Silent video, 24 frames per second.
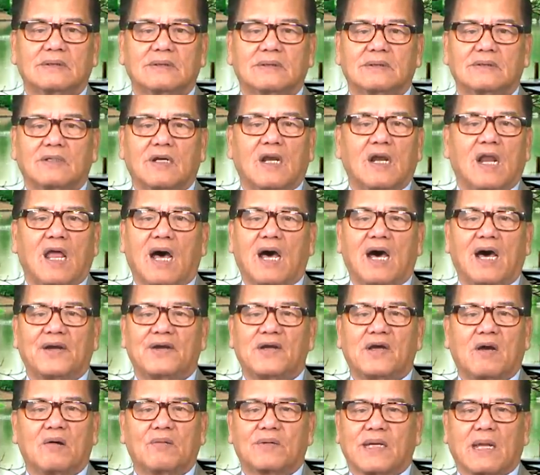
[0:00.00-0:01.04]
Nó lờ,
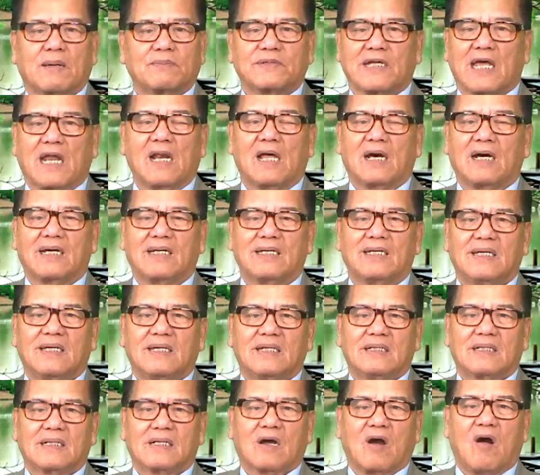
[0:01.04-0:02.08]
nó không thèm trả lời
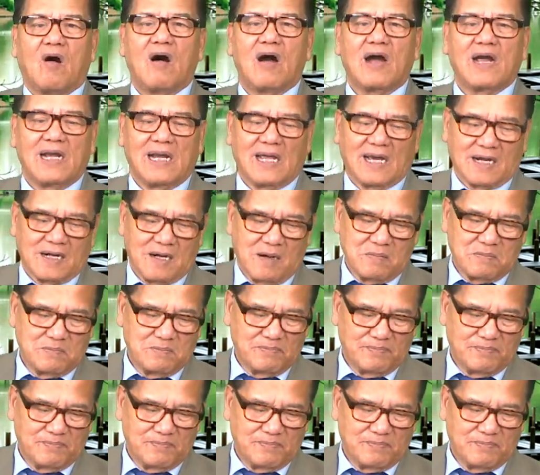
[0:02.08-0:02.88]
có hay là không.